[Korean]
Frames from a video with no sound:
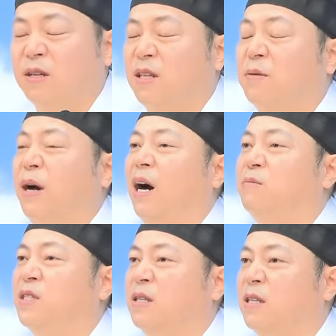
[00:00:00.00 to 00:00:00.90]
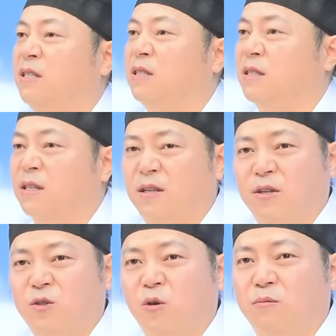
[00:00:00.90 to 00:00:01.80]
내 마음 자세는
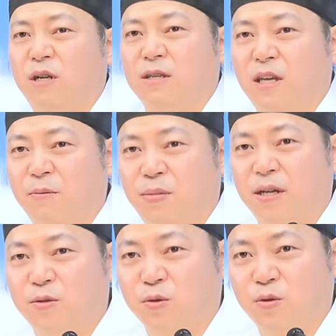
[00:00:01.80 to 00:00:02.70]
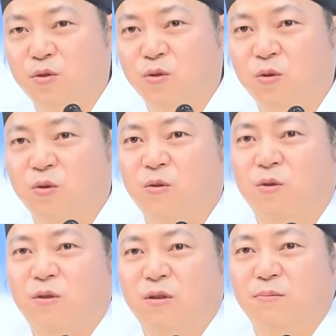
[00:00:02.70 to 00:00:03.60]
정말 개판으로
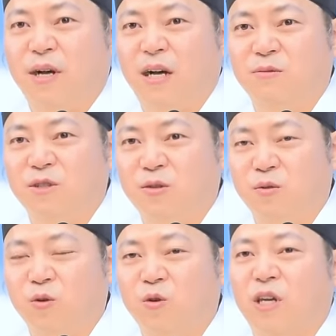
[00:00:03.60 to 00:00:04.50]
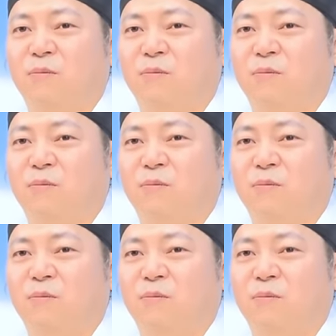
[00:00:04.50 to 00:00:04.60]
마음을 쓰고